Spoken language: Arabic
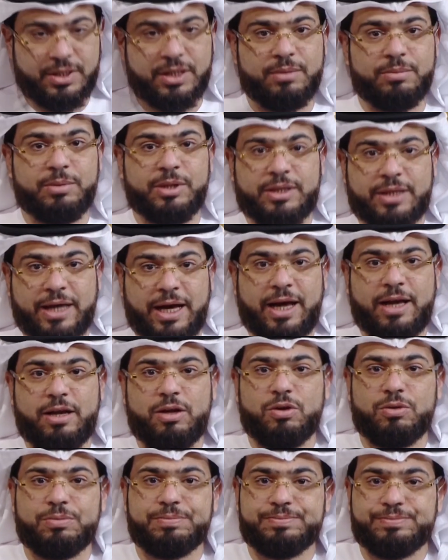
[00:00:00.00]

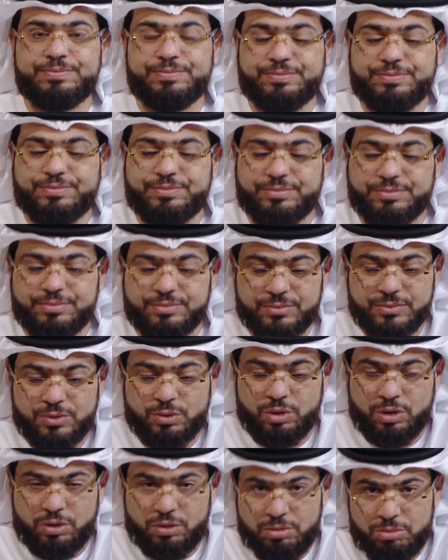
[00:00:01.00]
بالتحلم
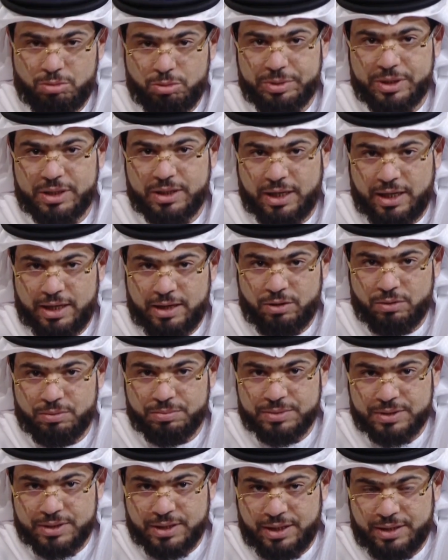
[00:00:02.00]
والحلم آه،
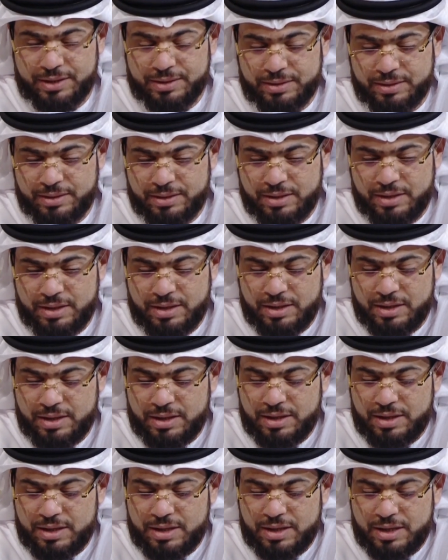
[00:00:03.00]
بالتحلم صح
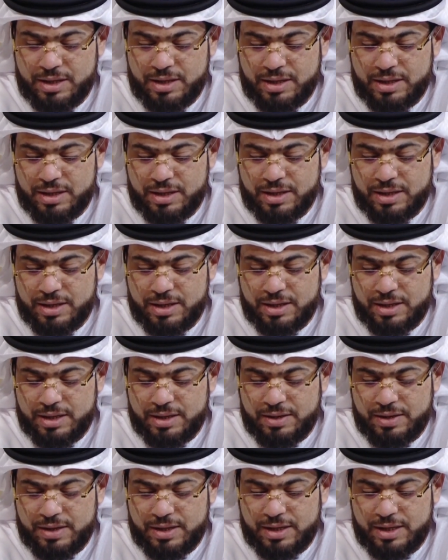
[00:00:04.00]
تمام
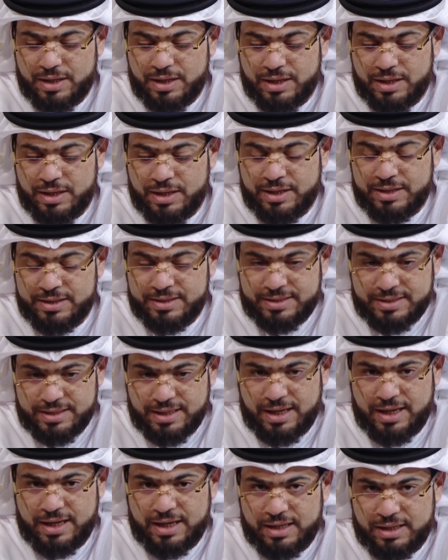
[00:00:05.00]

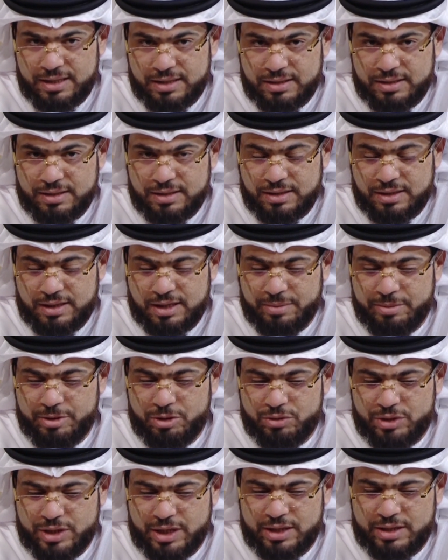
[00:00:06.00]
الإنسان كما
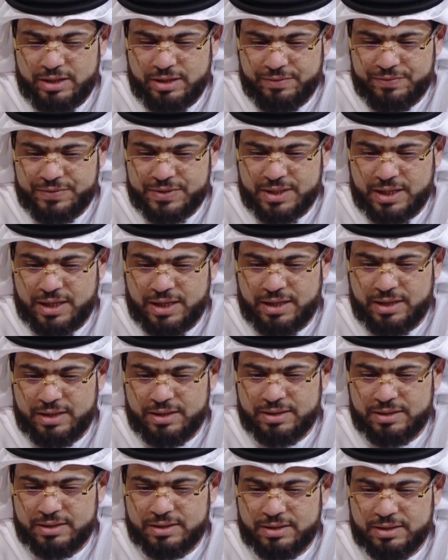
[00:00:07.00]
يجاهد نفسه
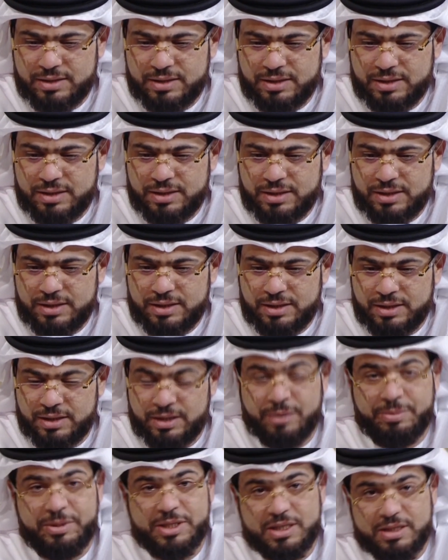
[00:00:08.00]

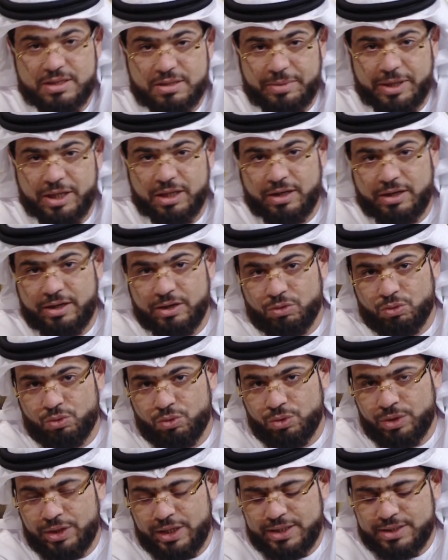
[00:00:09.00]
النبي صلى الله عليه وسلم أيضا
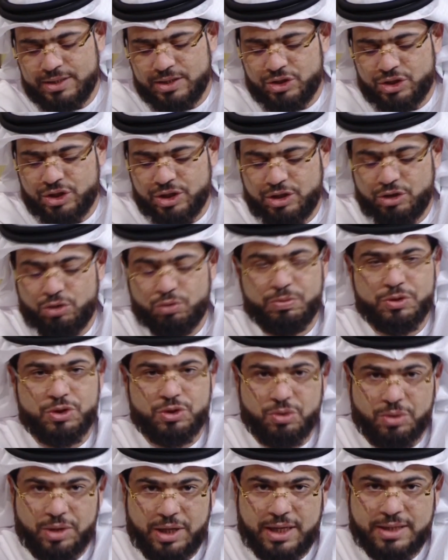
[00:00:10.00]
يقول ليس الشديد
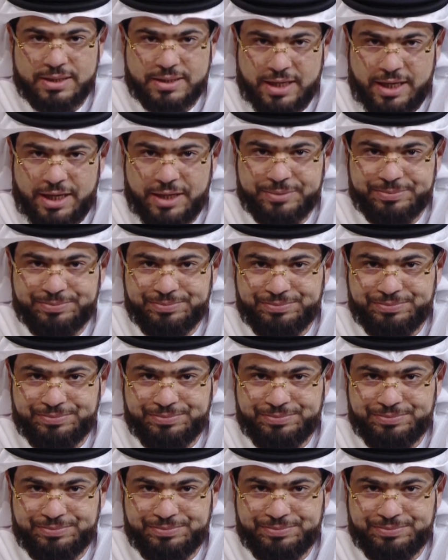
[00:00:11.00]
بالسرعه صح؟